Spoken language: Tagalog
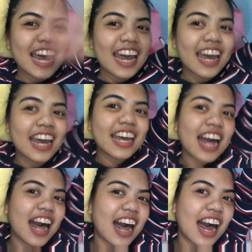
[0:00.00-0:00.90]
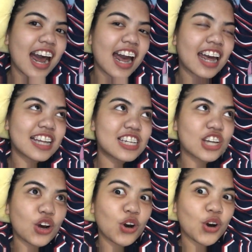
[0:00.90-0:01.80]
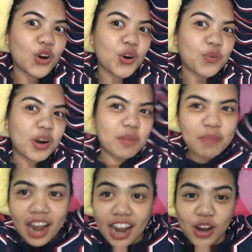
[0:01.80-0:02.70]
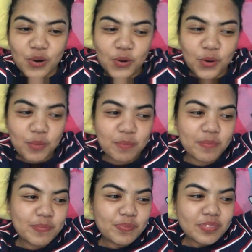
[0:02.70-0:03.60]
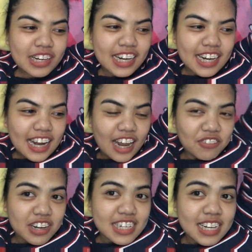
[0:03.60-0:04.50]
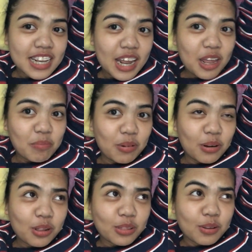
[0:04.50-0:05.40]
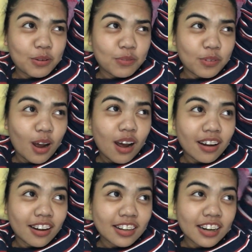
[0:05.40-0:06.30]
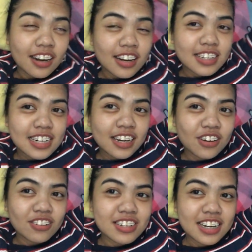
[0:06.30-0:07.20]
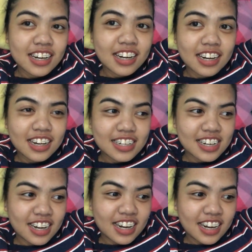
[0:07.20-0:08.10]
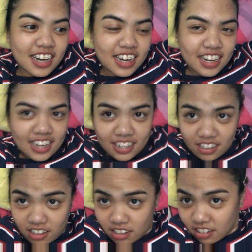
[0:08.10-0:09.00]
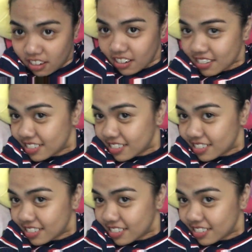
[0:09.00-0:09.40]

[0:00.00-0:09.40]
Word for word: Hey guys! So, we're back home. I wasn't able to vlog a lot sa grocery kasi wala lang.